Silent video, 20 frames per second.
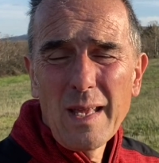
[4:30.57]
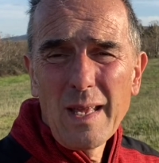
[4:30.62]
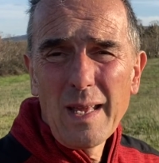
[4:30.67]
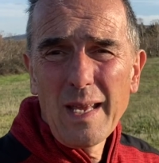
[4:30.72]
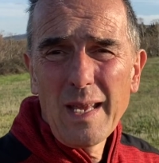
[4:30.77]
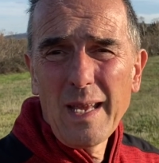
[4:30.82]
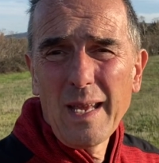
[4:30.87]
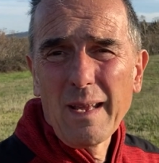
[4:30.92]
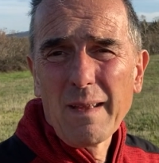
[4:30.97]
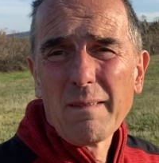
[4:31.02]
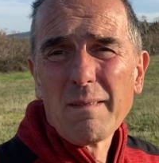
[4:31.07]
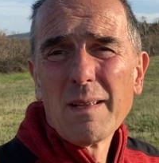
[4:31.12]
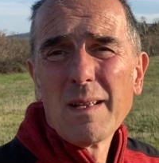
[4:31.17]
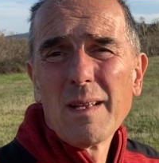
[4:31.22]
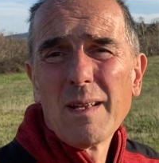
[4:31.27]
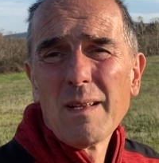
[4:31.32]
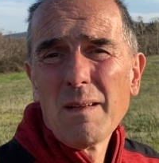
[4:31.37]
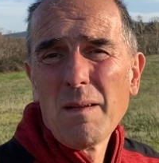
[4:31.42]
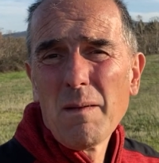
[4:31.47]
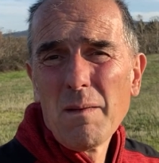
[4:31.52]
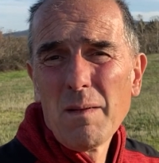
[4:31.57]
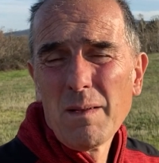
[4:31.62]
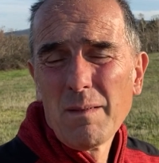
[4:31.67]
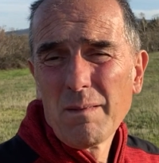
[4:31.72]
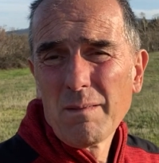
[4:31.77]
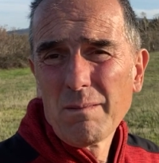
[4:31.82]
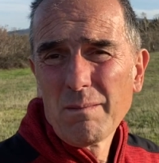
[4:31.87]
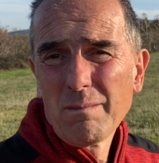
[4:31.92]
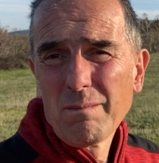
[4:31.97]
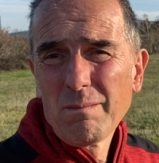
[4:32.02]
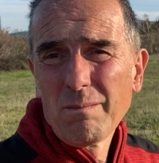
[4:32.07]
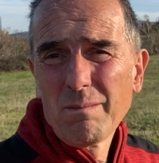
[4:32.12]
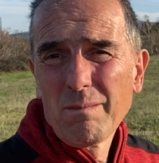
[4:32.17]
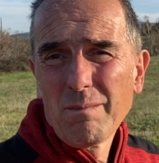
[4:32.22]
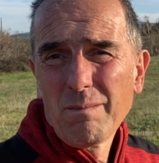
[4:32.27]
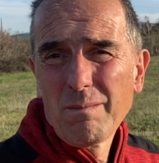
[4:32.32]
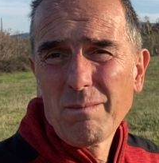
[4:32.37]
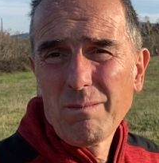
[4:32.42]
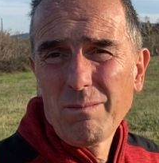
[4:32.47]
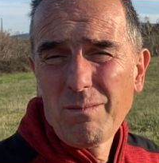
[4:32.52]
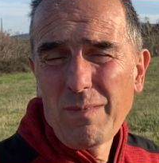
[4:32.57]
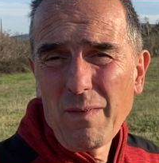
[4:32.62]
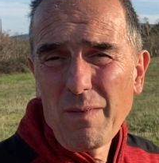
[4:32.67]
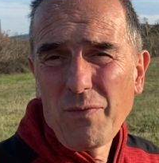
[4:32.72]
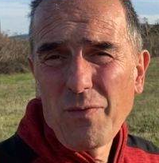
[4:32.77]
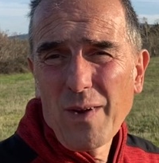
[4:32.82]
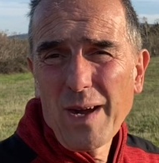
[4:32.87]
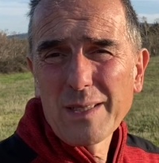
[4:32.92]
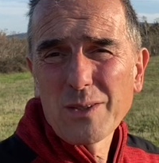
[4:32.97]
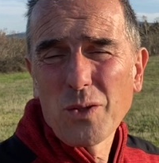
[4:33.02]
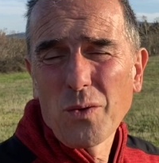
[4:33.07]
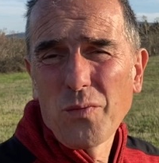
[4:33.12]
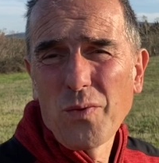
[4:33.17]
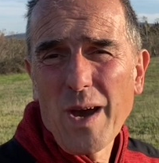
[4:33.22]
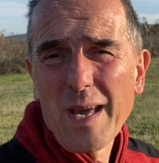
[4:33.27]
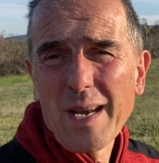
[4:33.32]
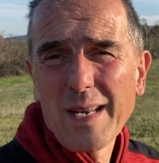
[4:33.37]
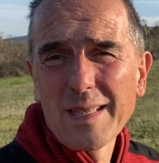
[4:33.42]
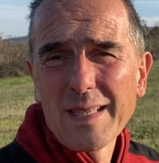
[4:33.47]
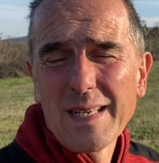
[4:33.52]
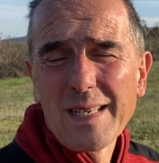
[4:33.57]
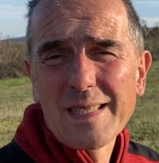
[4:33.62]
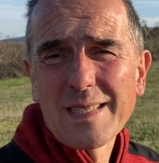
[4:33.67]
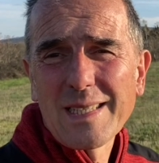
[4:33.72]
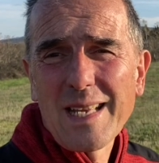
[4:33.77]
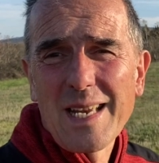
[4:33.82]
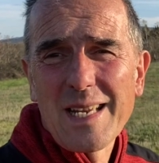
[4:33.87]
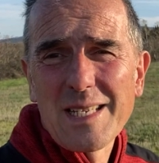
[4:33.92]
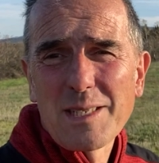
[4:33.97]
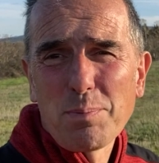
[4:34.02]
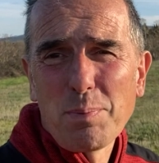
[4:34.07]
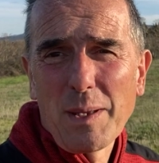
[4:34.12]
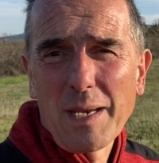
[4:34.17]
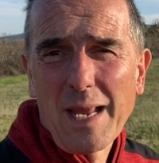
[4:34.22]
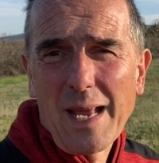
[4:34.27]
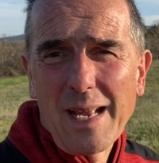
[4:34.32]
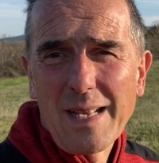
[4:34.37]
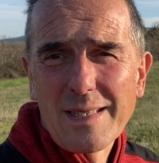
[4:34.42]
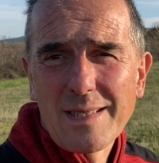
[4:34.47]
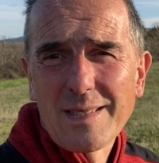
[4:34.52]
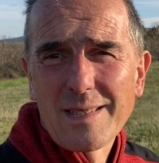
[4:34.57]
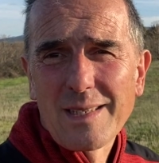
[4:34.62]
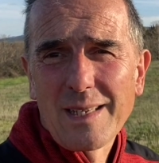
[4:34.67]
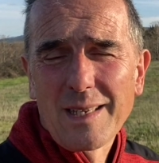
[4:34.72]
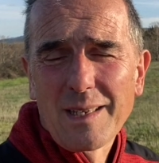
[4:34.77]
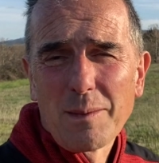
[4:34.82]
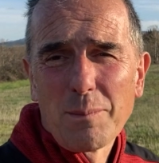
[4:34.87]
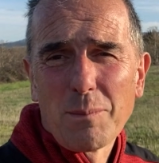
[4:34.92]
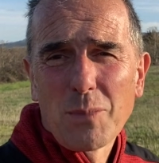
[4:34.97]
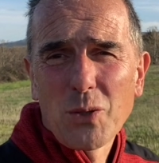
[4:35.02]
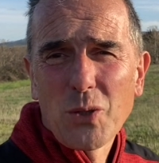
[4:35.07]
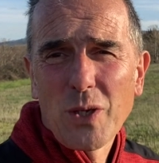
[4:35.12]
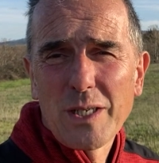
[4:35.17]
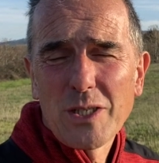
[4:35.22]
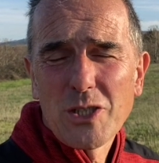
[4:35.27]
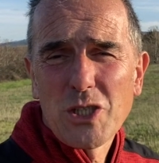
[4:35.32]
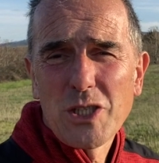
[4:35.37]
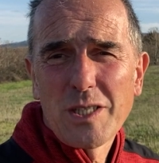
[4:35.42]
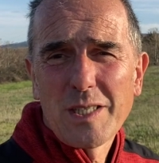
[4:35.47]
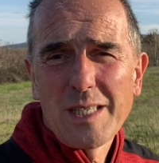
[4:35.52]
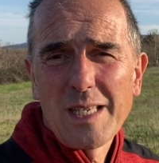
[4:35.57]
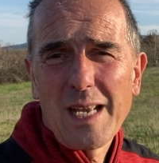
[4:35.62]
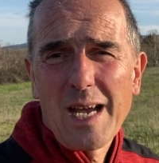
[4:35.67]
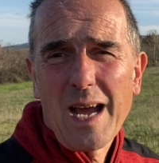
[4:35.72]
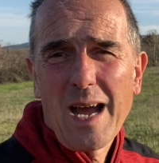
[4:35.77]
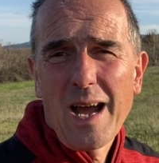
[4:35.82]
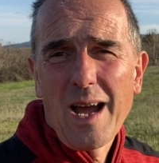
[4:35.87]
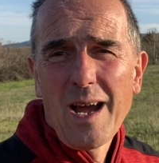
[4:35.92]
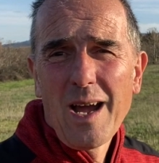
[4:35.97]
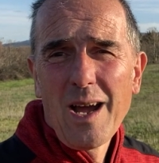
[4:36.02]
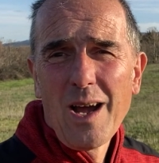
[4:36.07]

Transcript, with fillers: e va fatto fare delle sane esperienze in modo che ci sia